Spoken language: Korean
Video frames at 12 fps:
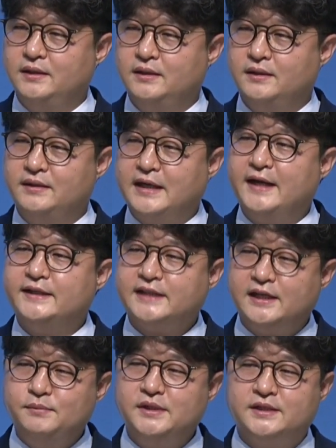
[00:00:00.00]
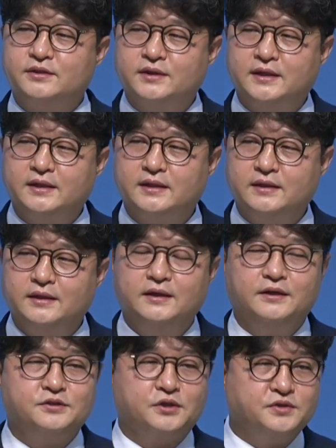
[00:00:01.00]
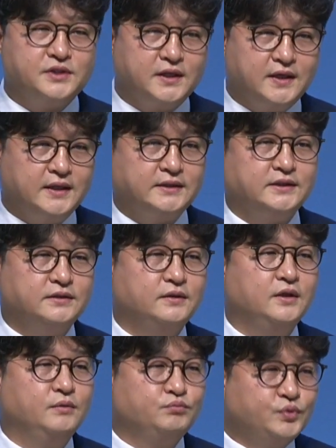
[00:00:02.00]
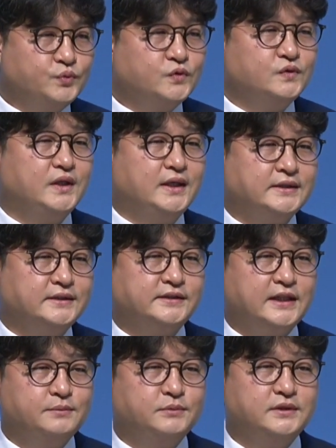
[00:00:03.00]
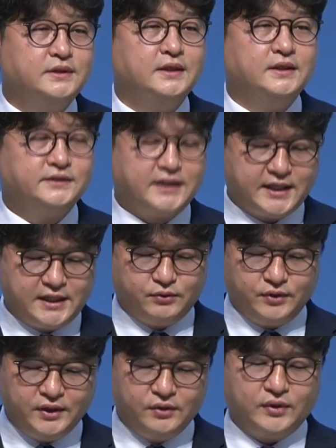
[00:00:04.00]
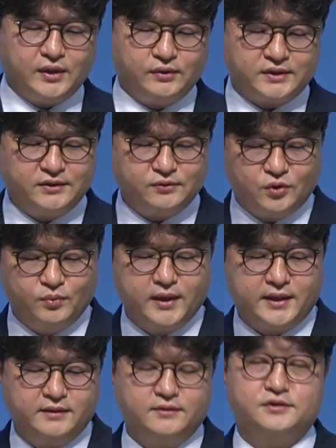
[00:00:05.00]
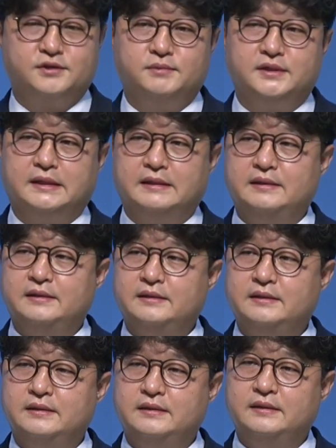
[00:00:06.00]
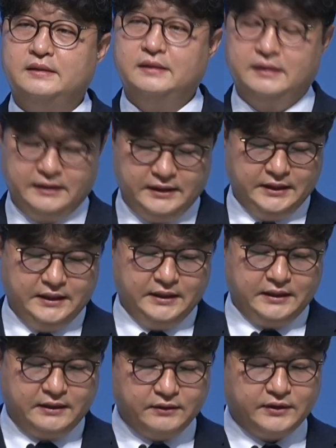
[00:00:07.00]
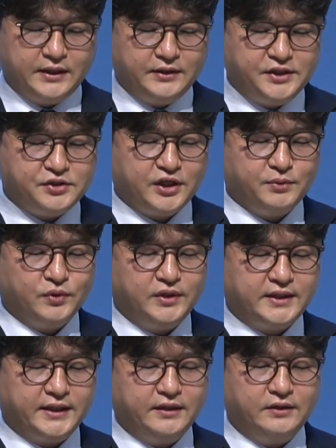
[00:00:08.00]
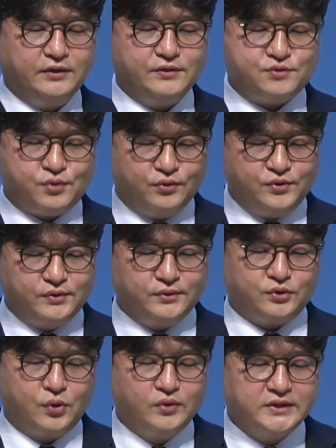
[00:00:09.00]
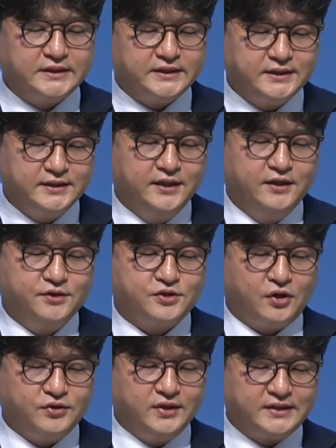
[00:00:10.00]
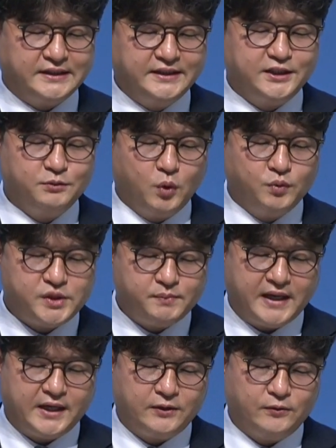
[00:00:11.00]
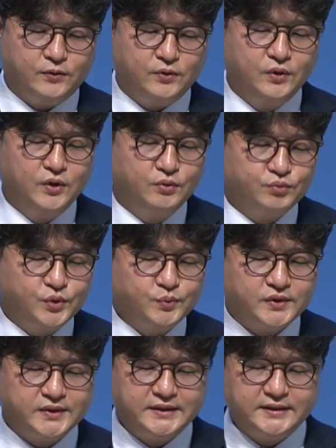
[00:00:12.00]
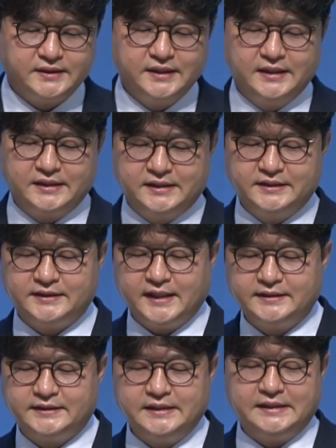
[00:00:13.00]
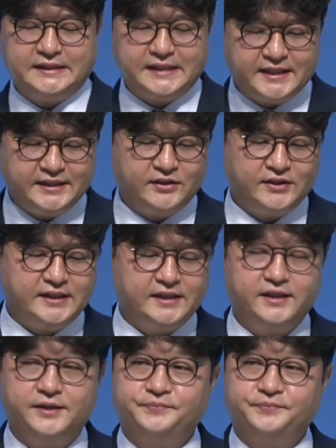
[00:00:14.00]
나의 삶이 그렇게 전쟁과 같은 품꾼과 같은 삶을 살아가고 있노라고 그는 고백하는 것입니다. 그런데 2절에 보니까요. 종은 저녁 그늘을 몹시 바라고 품꾼은 그 싹스를 기다리더니